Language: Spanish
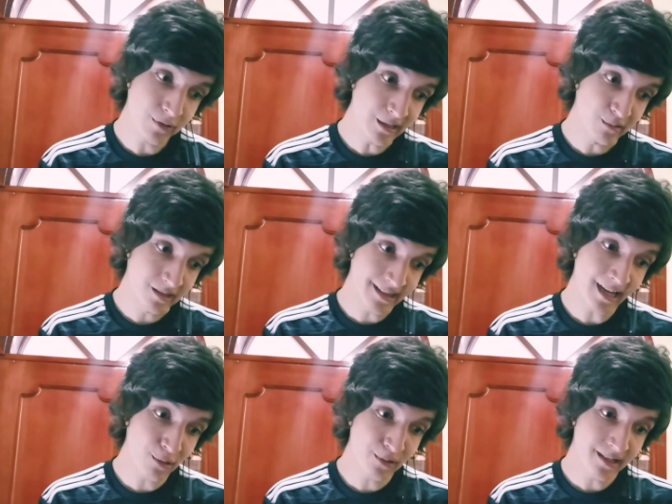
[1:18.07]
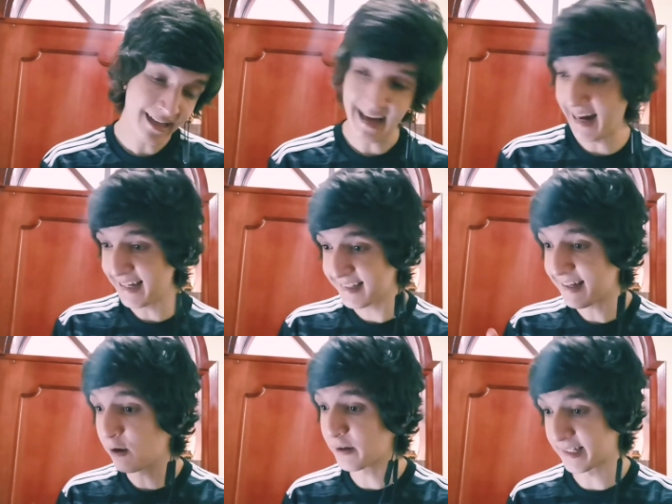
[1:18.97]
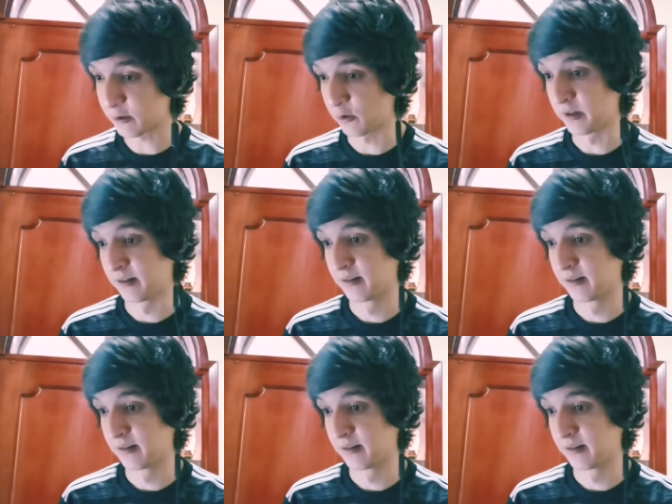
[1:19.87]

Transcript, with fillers: sitio a tal hora, a esa hora estoy.